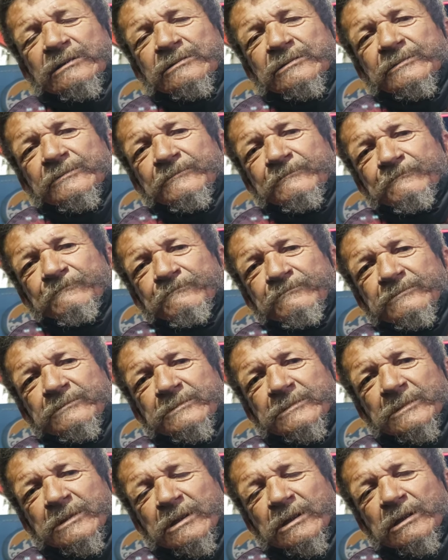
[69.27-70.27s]
que
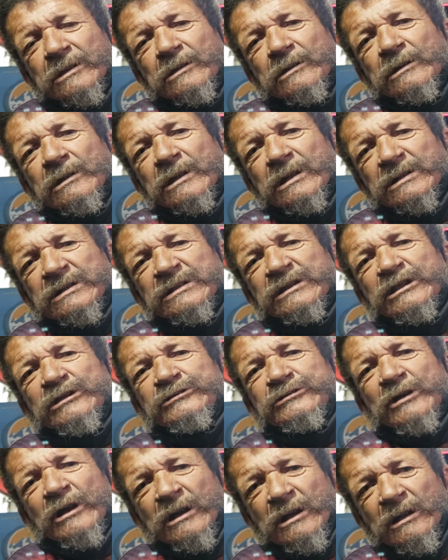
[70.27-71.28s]
agrediu, né, o Bolsonaro,
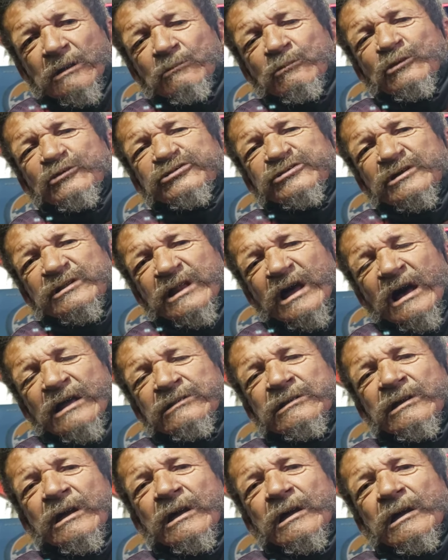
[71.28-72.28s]
agrediu, que Bolsonaro, tentou
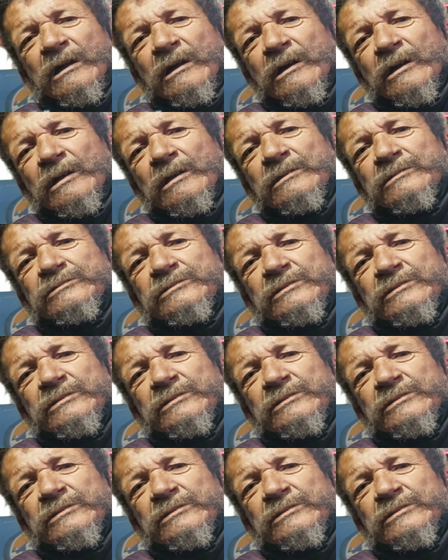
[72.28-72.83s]
matar ele.